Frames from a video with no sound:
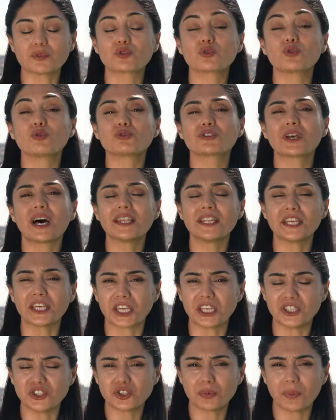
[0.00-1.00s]
Sultan
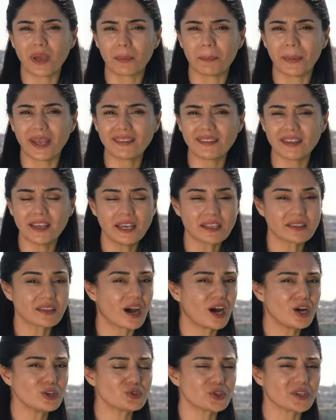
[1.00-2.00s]
II. Mehmet
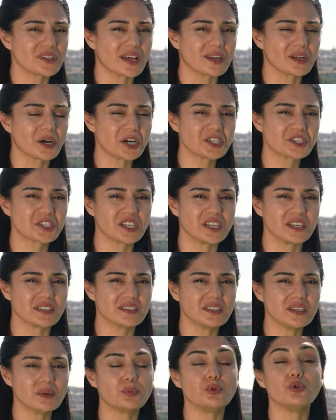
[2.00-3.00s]
daha önceden
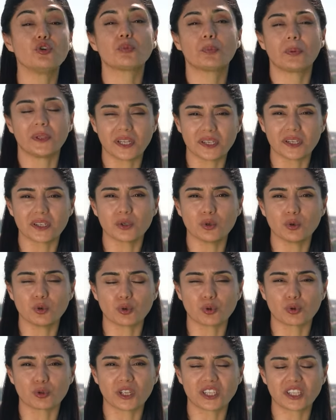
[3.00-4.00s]
hazırladığı büyük planını
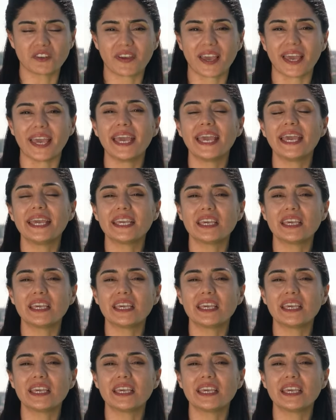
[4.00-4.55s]
uyguladı ve